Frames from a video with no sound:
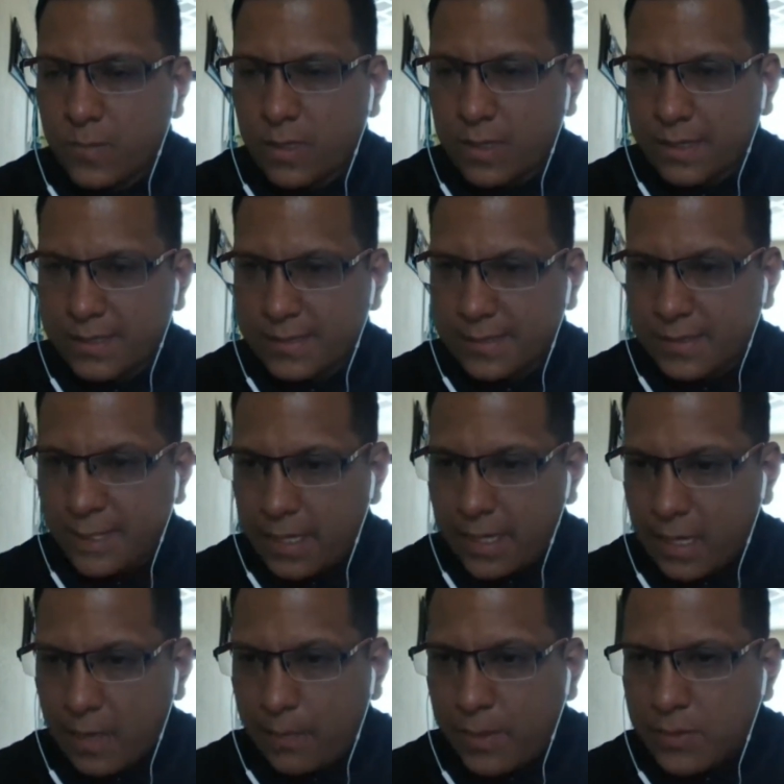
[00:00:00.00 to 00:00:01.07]

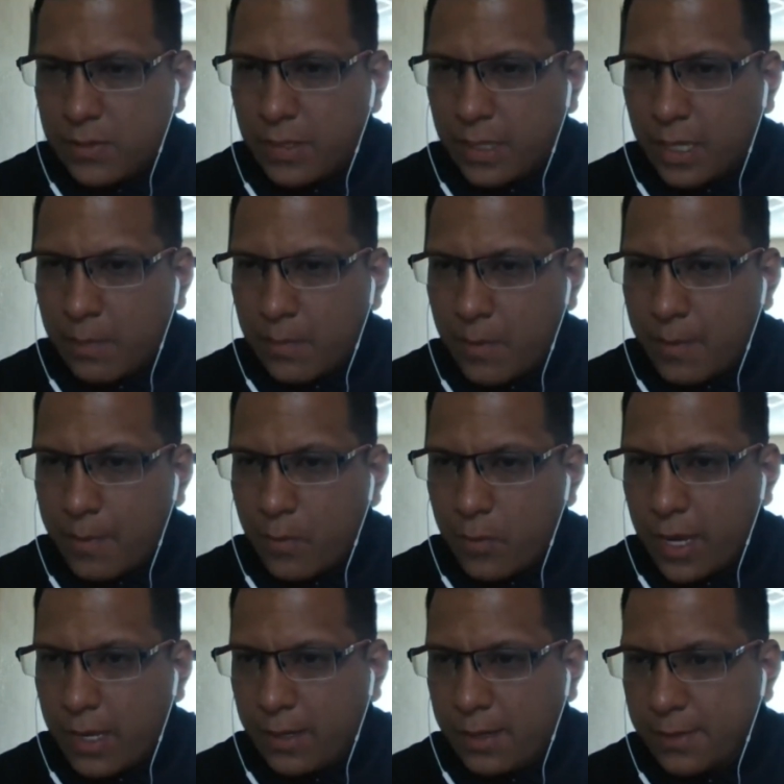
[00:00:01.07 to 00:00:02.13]
este, la persona que me va a
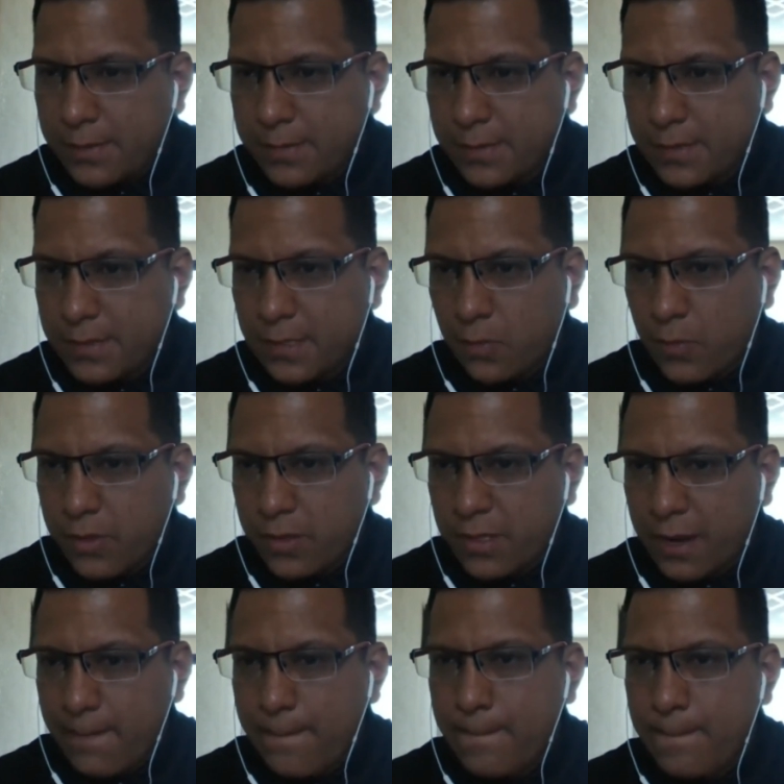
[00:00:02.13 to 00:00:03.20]
apoyar, si se
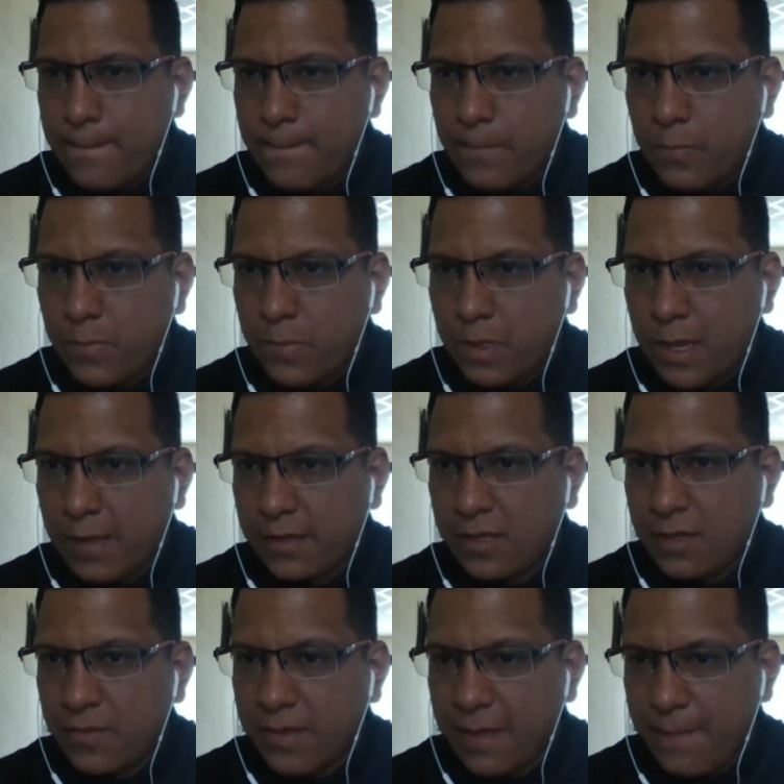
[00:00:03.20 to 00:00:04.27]
encuentra ya
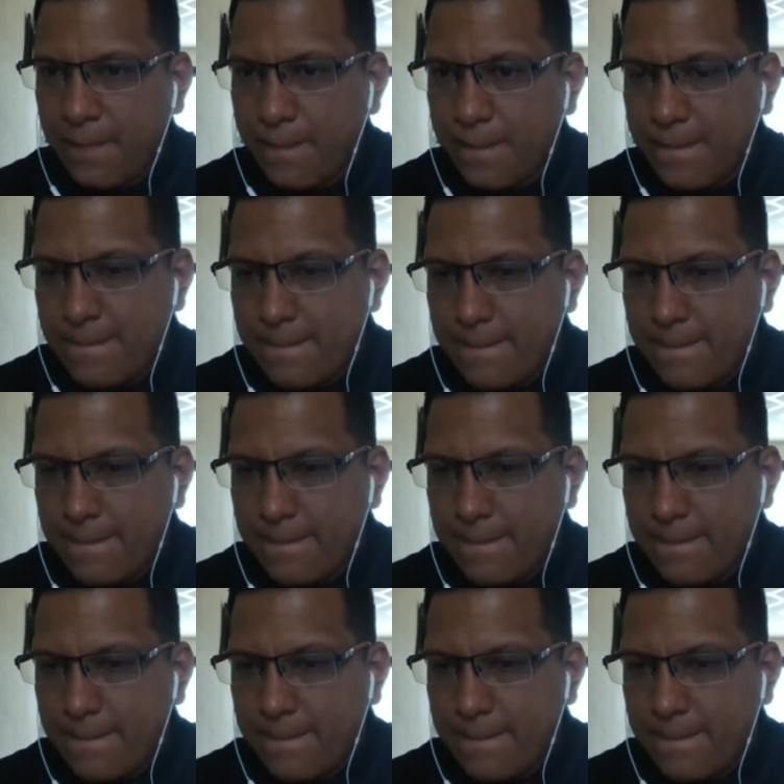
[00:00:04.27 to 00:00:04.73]
activada,